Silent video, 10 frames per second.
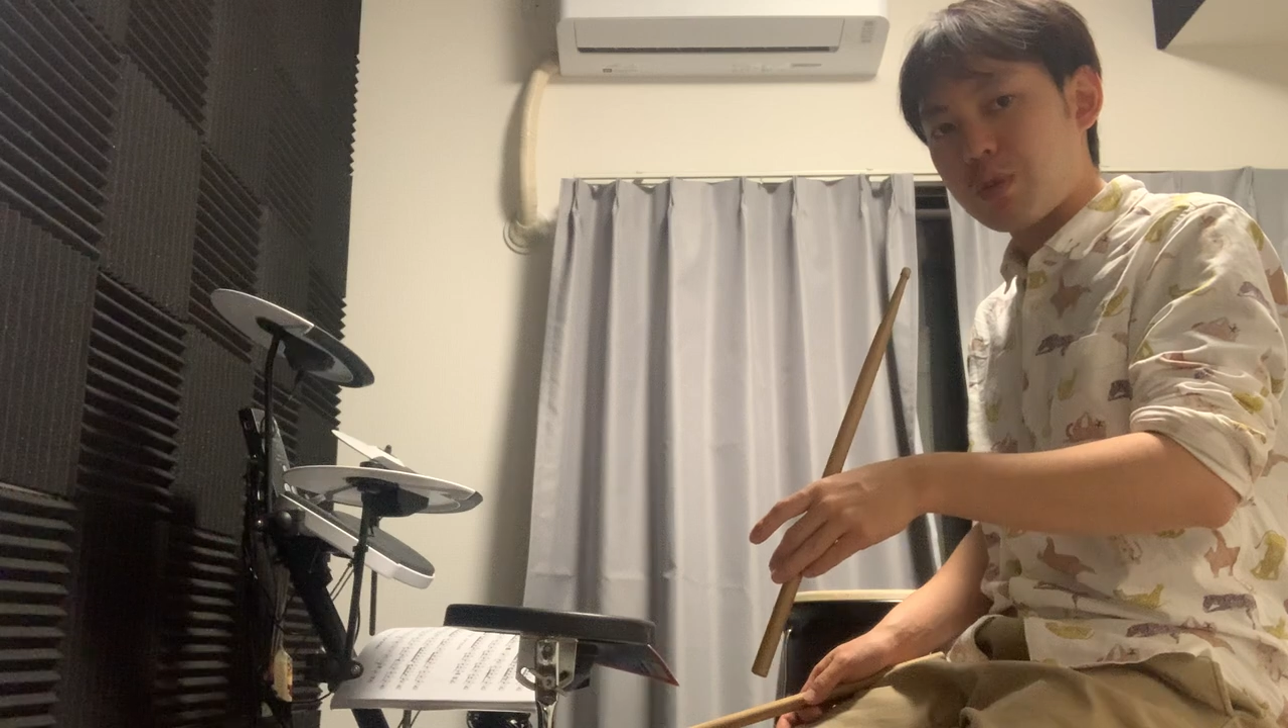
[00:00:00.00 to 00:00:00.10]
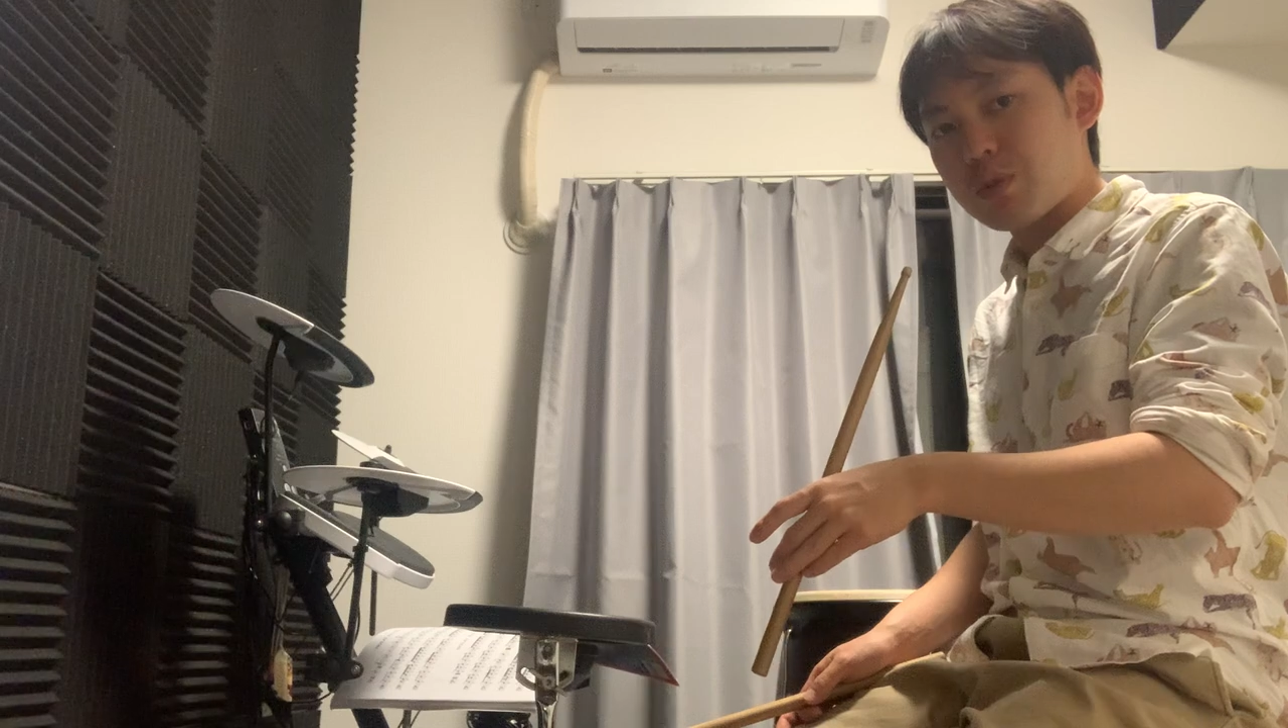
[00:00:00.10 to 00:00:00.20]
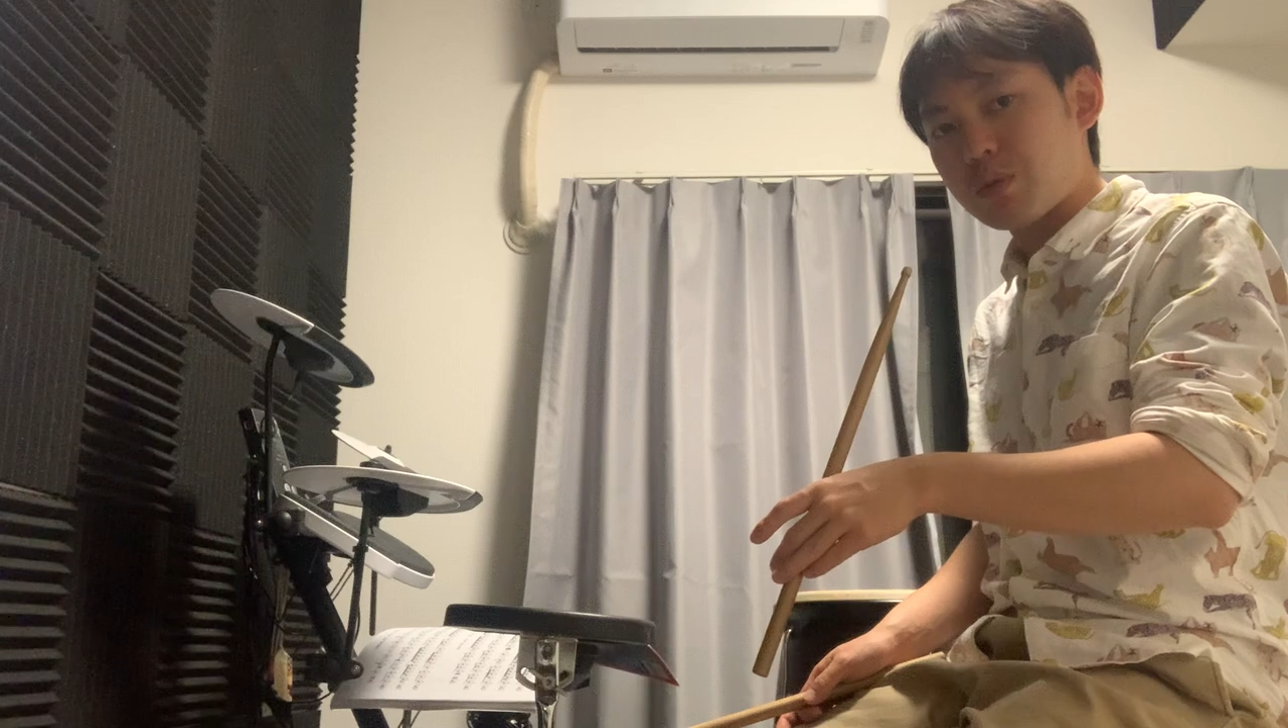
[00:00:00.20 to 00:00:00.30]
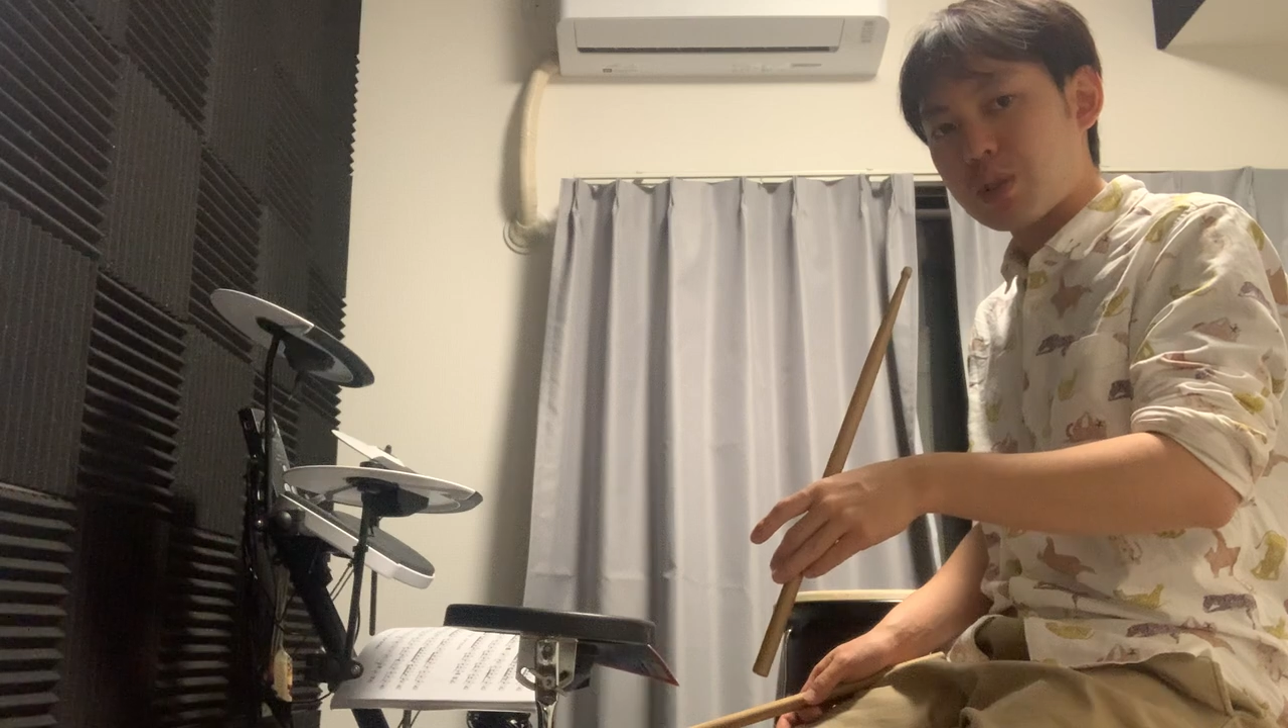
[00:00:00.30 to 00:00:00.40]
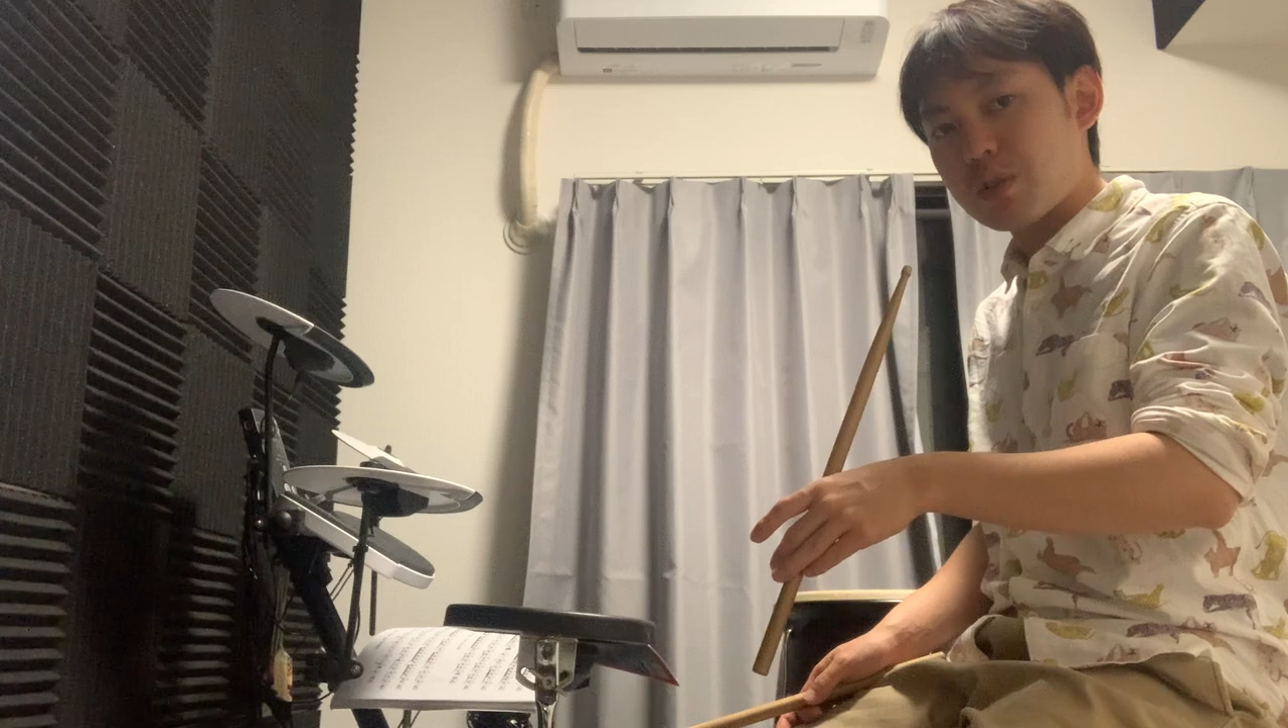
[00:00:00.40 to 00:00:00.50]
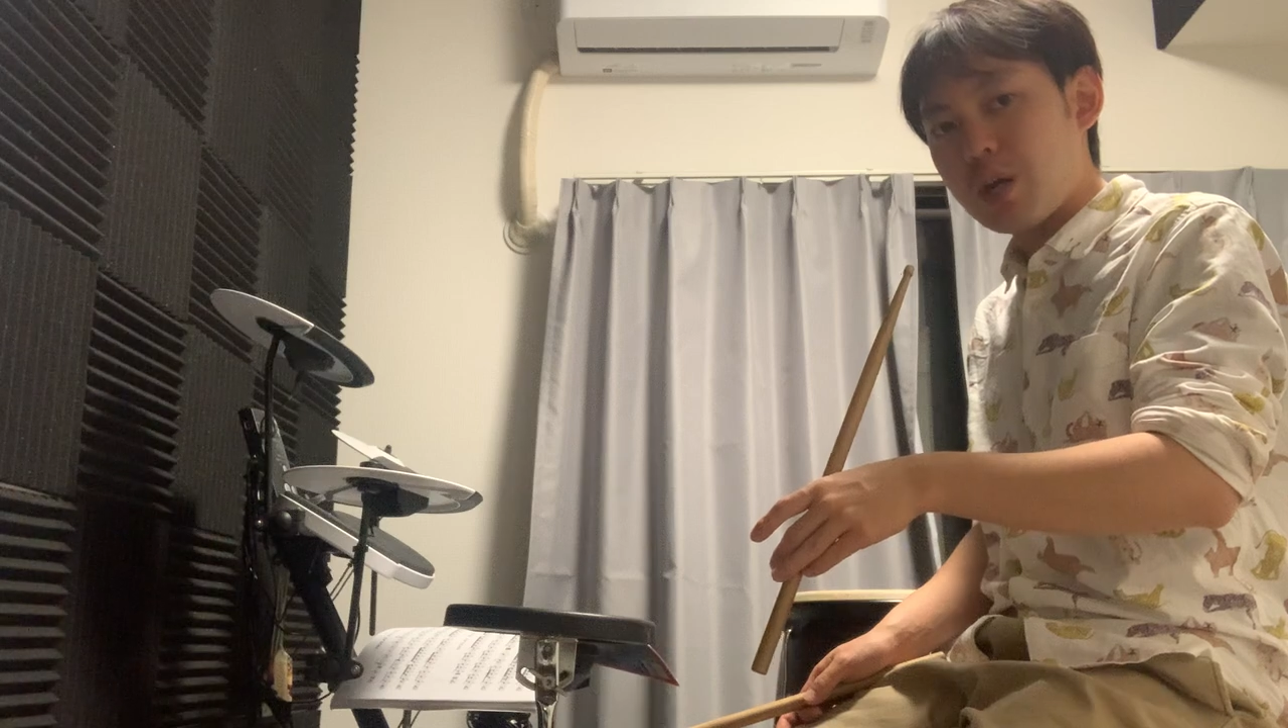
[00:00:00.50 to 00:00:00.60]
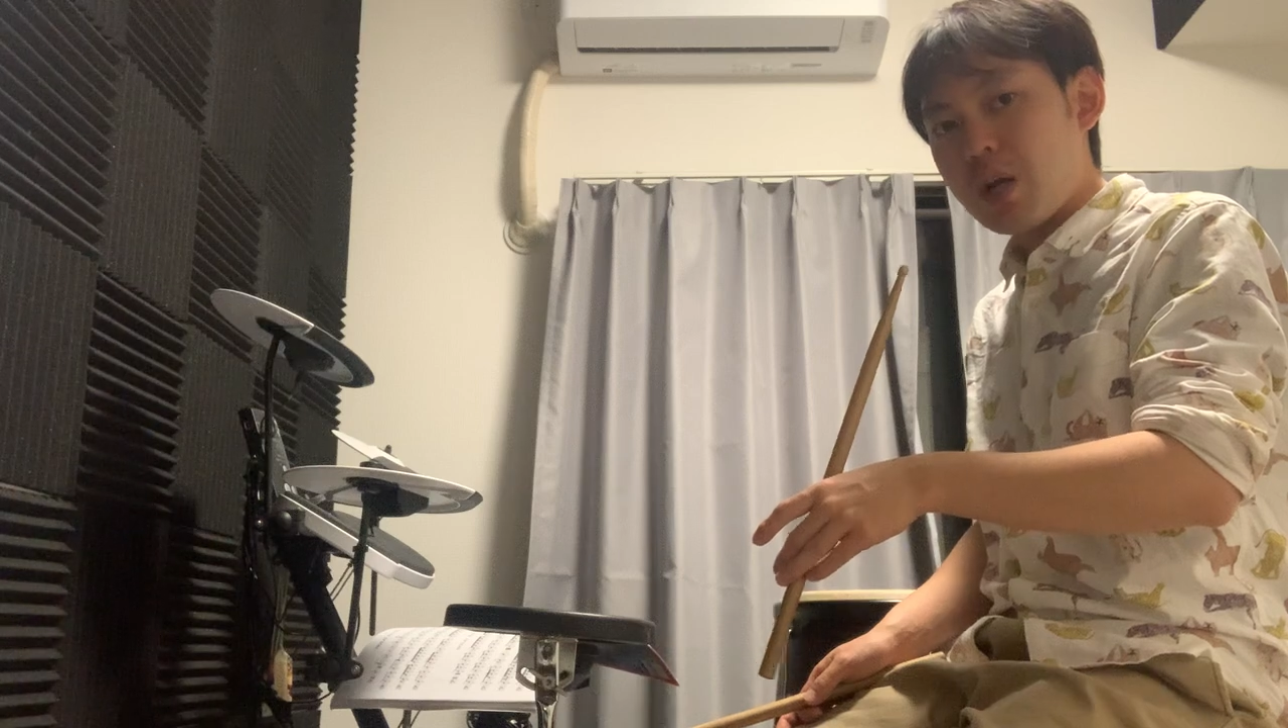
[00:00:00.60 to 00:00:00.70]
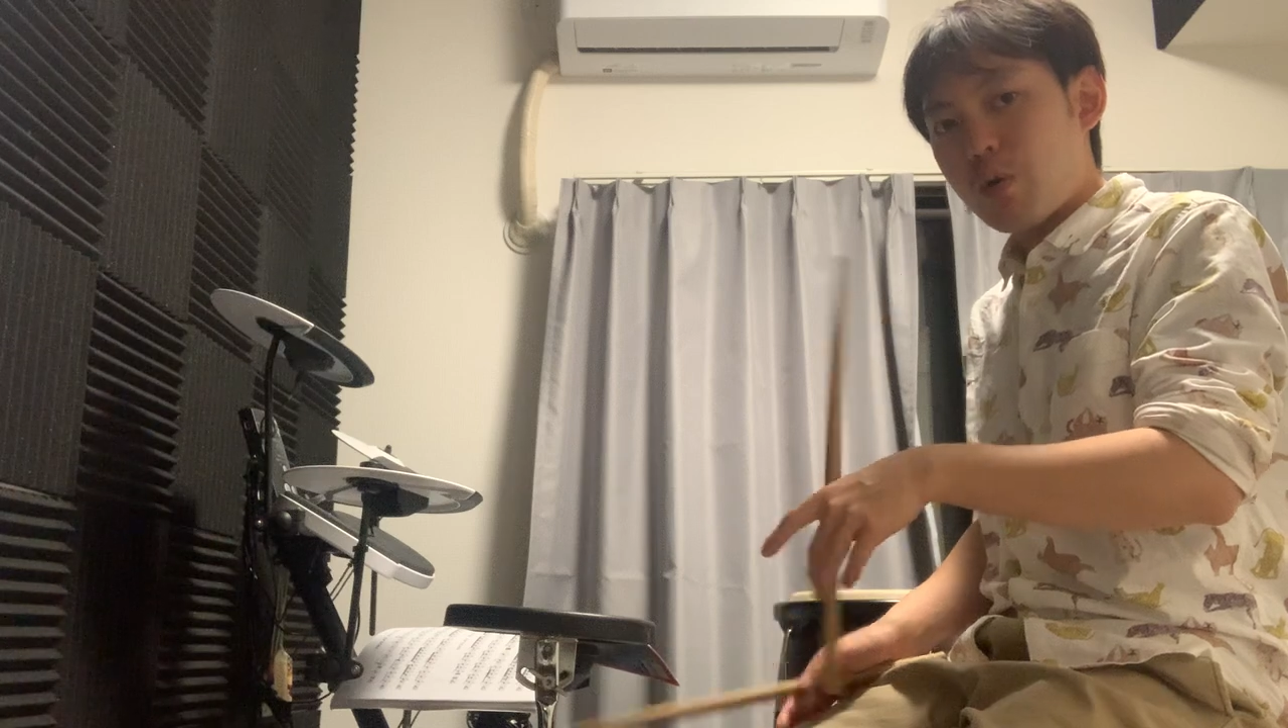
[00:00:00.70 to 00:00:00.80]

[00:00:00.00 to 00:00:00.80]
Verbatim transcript: な状態です。